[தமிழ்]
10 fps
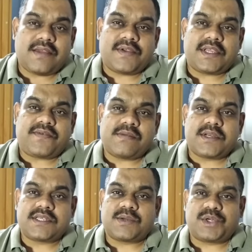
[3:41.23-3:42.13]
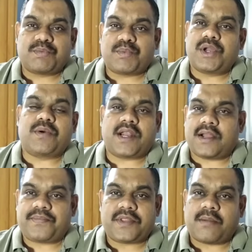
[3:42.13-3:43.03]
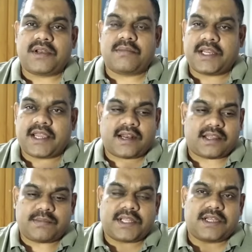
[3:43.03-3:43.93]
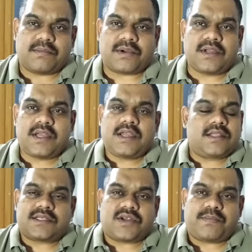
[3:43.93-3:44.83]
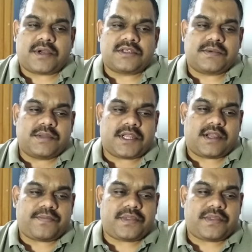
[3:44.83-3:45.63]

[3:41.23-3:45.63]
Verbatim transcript: விஜய் ஃபிலிம் இண்டஸ்ட்ரி விட்டு போயிடுவாரா அப்படின்ற மாதிரி கேட்குறாங்க இந்த படத்துக்கு அப்புறம் தட்ஸ் நாட் பாசிபிள் ஏன்னா